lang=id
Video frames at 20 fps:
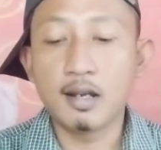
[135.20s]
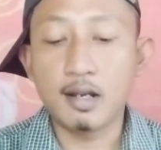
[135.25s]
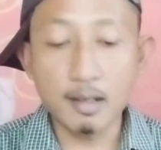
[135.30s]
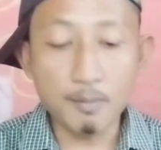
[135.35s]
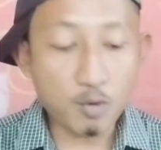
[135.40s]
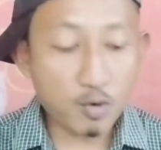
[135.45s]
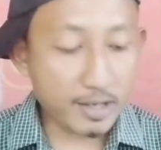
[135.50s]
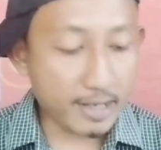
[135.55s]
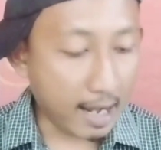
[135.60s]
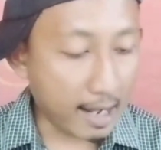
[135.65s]

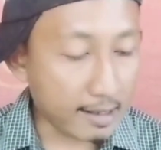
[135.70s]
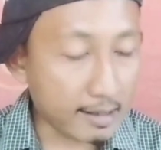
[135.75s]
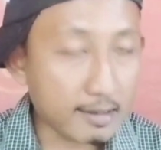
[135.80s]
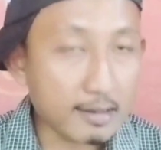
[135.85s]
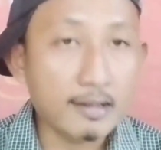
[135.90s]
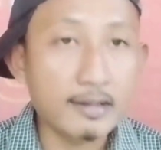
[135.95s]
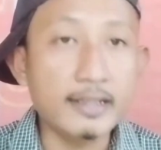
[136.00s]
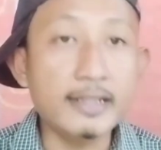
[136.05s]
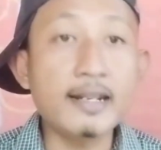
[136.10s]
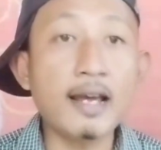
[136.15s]

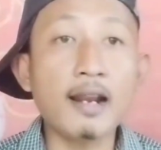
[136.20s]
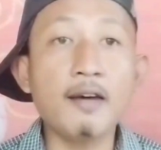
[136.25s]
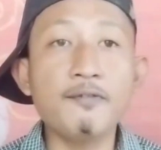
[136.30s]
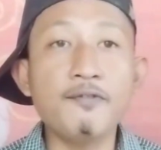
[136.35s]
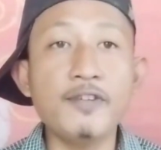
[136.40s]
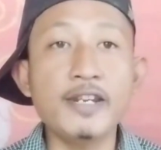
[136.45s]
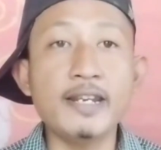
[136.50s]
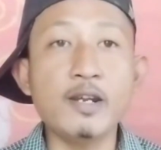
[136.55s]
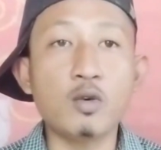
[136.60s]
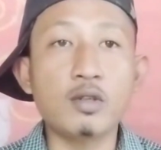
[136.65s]
Kemudian di
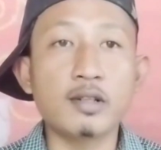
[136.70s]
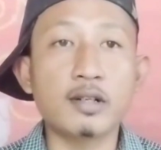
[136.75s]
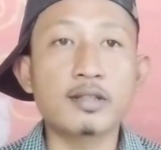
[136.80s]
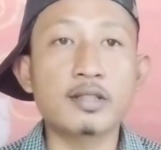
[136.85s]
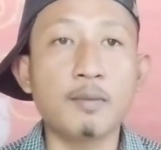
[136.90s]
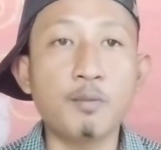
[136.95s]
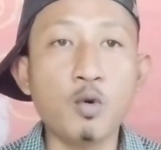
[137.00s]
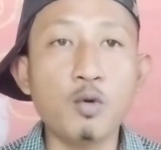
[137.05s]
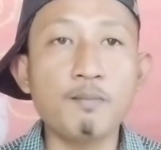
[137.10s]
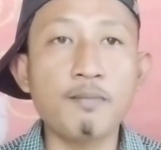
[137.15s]
dalam video
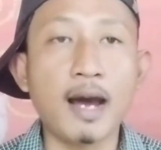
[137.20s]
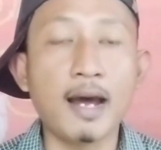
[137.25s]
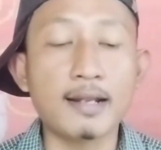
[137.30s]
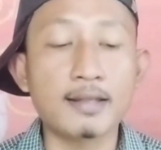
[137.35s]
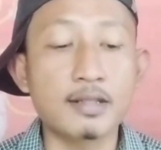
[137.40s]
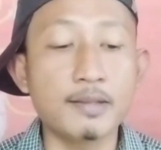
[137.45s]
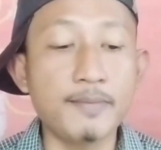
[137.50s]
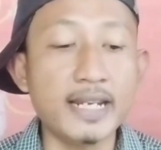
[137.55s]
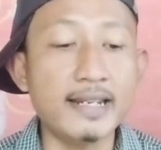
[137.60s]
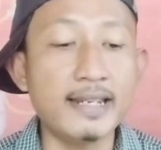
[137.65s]
tersebut
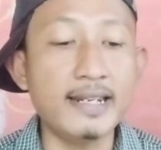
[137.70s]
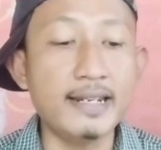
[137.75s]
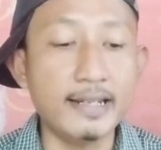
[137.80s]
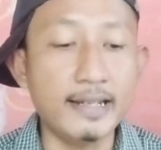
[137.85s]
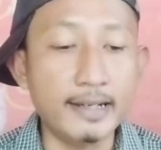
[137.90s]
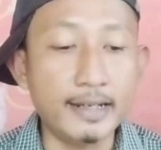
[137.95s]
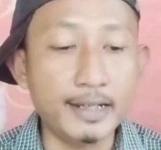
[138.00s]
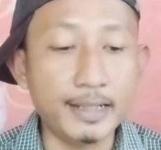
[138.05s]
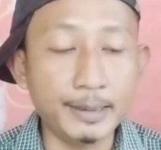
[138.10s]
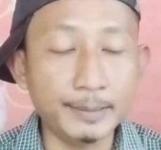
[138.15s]
Bahar Semit
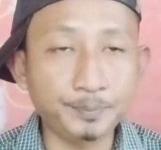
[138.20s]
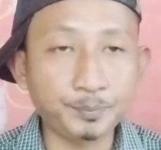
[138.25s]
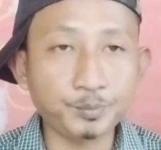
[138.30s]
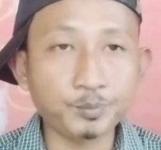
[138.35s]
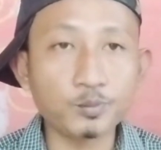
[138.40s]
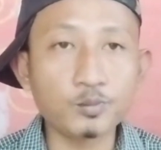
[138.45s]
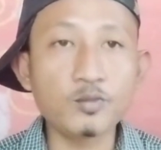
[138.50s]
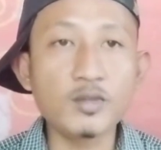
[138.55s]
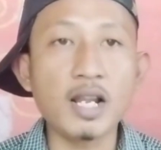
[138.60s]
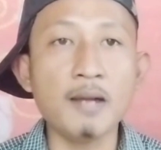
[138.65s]
ini
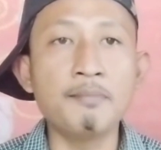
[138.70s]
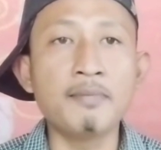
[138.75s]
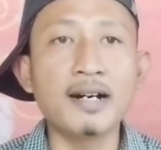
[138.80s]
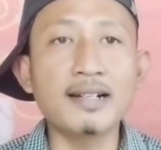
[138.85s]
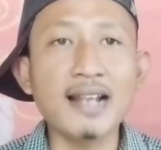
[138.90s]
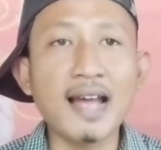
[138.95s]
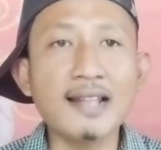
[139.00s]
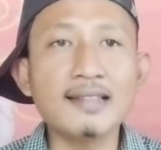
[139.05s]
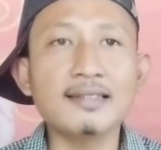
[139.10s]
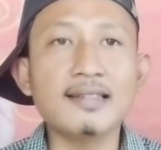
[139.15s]

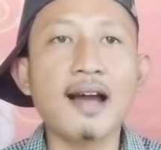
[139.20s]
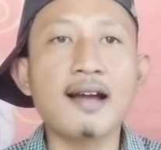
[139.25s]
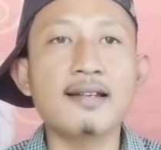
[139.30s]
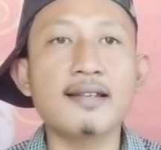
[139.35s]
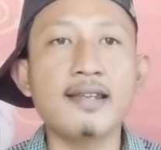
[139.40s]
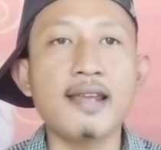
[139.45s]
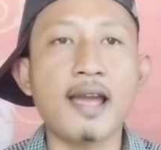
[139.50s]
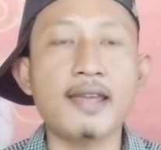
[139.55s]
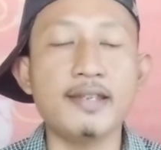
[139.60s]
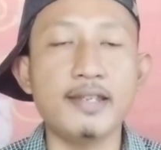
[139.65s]

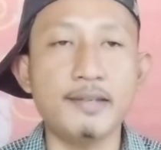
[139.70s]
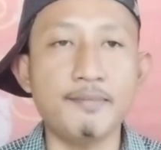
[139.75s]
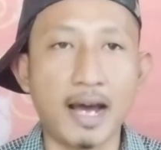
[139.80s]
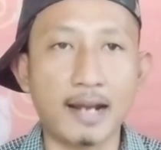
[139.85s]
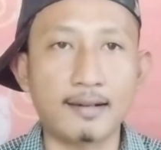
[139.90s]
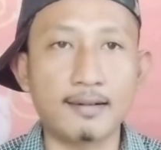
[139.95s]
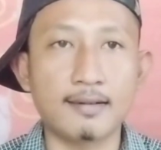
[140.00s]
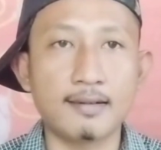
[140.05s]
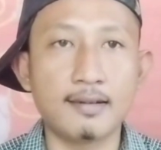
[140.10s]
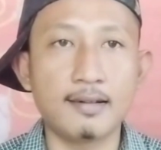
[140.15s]
menantang Kiai
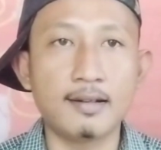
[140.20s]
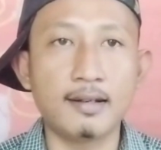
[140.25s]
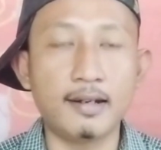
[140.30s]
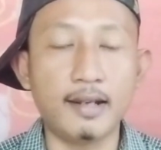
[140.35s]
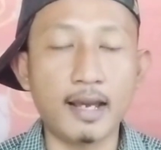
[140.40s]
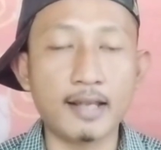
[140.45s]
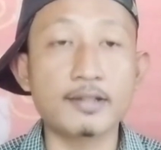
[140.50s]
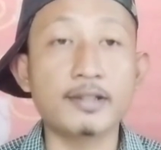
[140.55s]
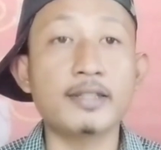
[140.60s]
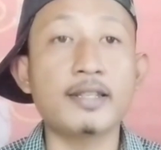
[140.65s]
Imad
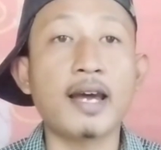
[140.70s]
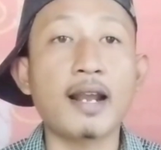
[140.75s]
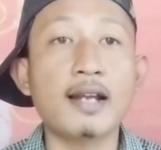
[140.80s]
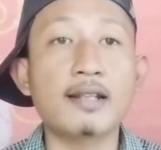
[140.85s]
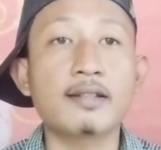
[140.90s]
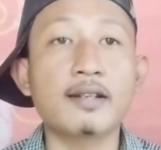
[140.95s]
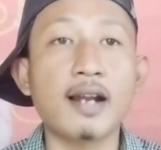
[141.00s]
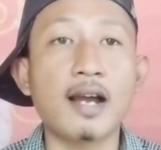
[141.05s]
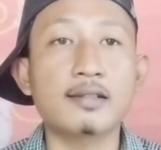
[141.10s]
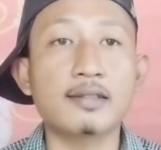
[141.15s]
ya
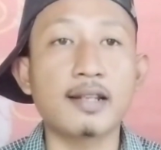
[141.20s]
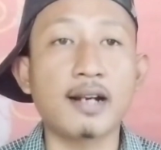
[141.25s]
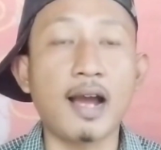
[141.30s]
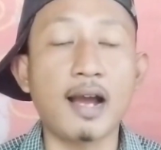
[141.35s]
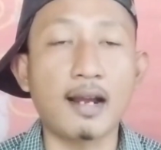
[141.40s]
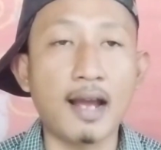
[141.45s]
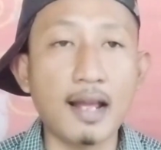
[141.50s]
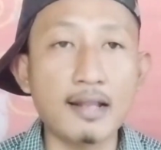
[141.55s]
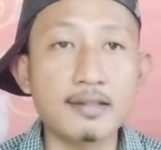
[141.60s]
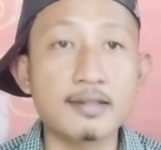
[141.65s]
secara
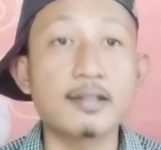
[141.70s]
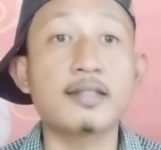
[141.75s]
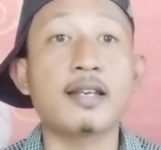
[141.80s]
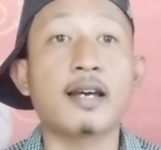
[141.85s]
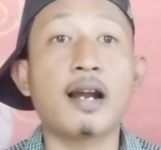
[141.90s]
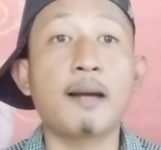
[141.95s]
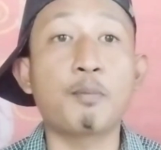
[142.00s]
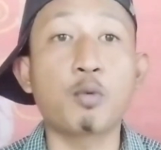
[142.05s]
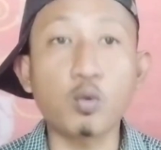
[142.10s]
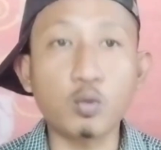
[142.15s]
terang-terangan,
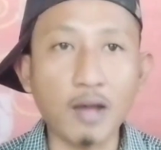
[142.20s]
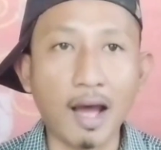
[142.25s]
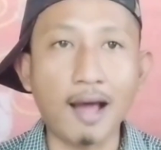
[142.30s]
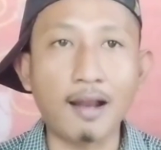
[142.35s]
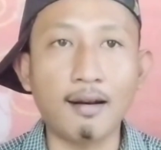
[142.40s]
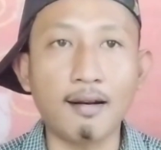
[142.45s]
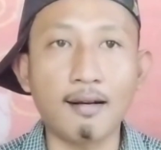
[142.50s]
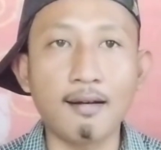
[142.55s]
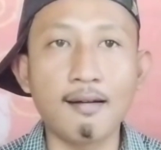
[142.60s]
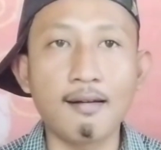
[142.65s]
secara
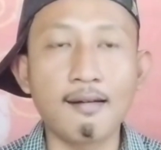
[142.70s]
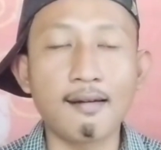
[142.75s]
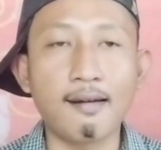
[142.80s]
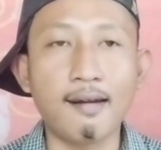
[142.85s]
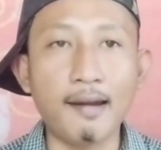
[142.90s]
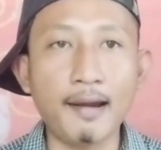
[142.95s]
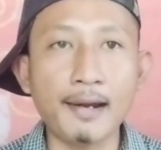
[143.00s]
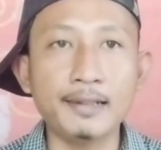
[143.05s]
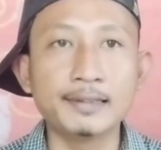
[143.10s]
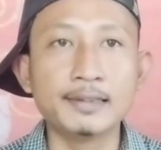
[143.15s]
brutal
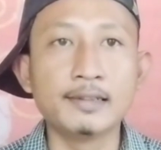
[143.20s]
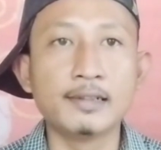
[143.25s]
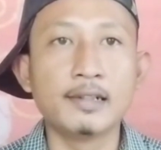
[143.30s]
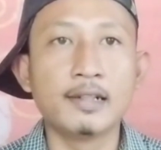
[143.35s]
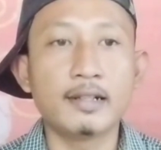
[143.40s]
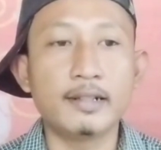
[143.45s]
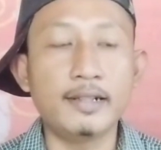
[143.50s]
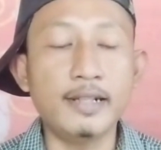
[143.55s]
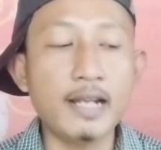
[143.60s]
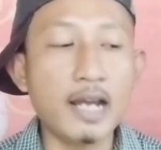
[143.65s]
ya
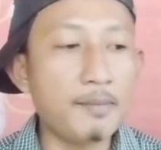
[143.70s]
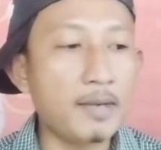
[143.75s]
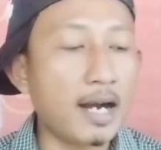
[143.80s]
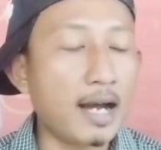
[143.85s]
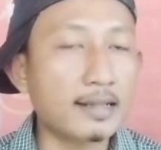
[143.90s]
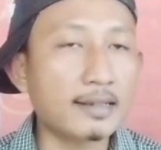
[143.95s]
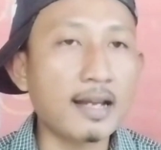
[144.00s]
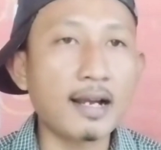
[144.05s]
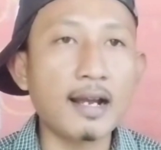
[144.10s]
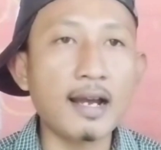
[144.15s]
dia
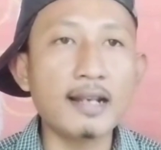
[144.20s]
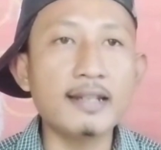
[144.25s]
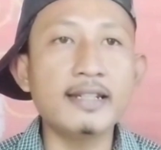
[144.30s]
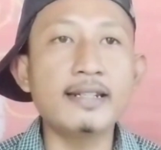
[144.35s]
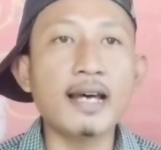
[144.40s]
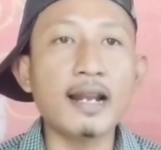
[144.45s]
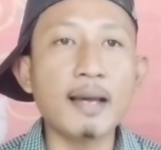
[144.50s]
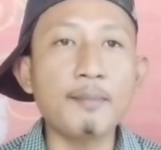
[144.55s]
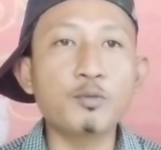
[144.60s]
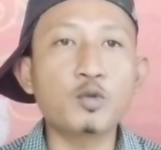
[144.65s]
mengatakan
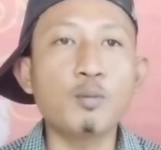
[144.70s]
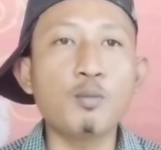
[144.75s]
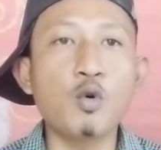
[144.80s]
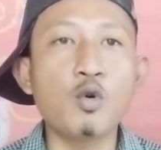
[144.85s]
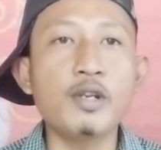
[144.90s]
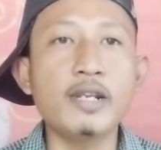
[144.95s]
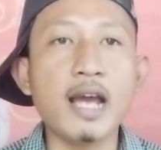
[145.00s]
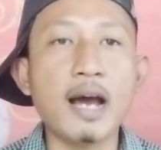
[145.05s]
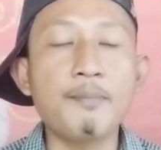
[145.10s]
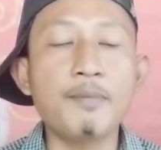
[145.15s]
di dalam
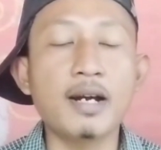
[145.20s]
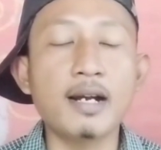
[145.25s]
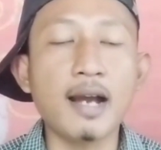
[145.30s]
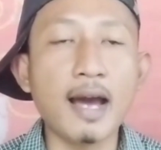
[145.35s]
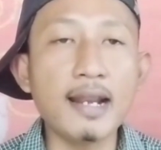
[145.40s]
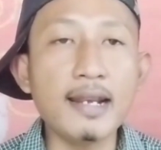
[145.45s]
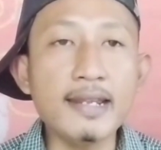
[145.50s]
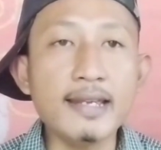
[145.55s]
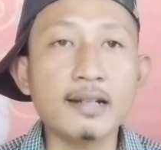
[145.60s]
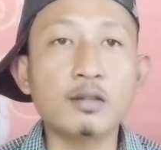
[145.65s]
tubuh dia
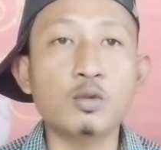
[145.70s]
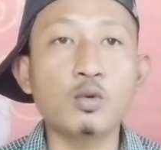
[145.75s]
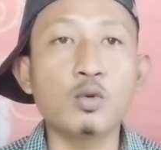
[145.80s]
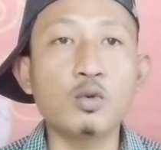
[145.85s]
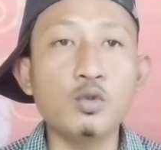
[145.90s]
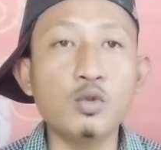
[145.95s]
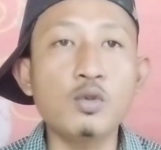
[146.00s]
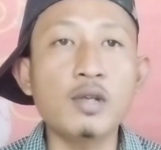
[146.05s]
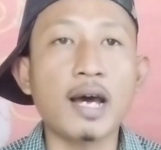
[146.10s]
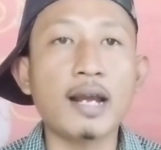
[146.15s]
mengalir
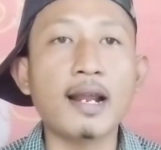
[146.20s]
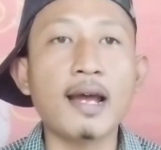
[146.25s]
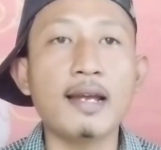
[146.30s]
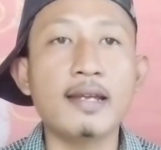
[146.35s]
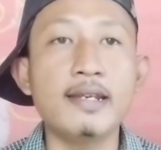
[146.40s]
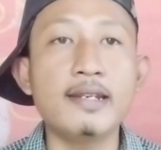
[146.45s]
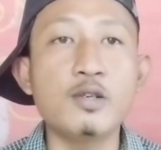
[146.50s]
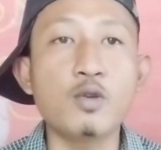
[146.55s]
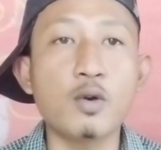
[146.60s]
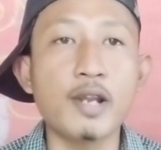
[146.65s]
tujuh
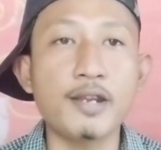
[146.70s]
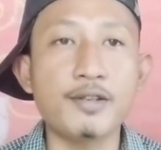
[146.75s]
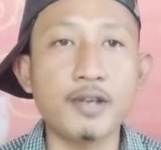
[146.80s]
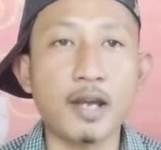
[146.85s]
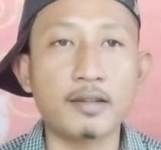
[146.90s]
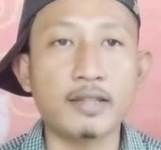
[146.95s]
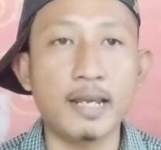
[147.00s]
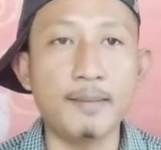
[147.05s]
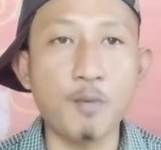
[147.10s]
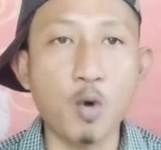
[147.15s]
darah
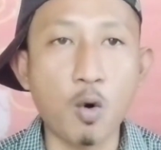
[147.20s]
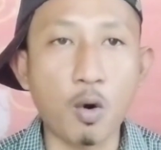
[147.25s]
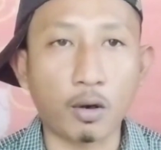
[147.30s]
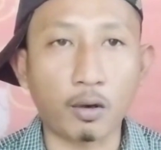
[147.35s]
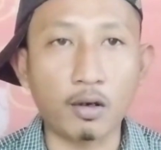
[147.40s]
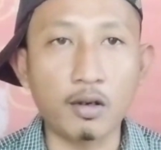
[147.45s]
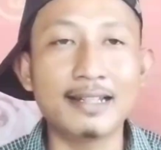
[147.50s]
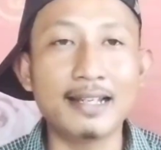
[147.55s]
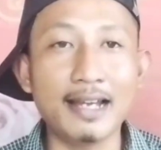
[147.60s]
Indonesia Timur.